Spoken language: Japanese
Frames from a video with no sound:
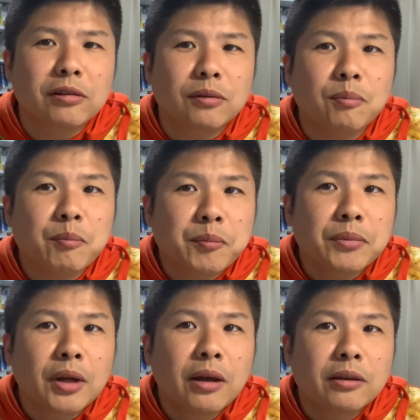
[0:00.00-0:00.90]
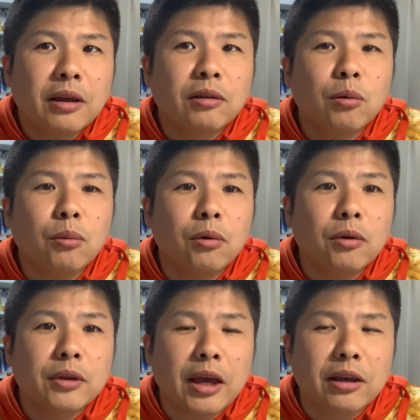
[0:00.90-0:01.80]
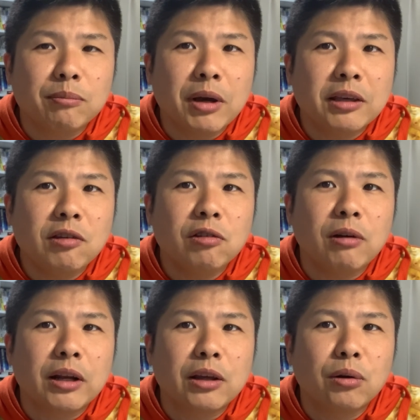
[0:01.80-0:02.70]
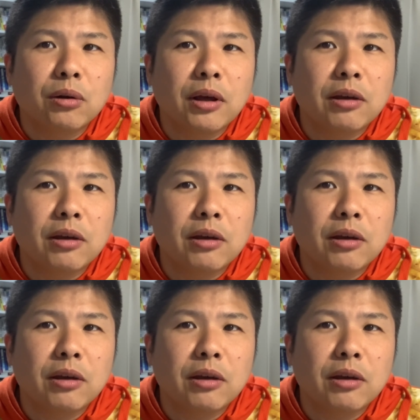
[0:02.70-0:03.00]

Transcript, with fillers: す。ってところで、まあ、記事はね、いろいろ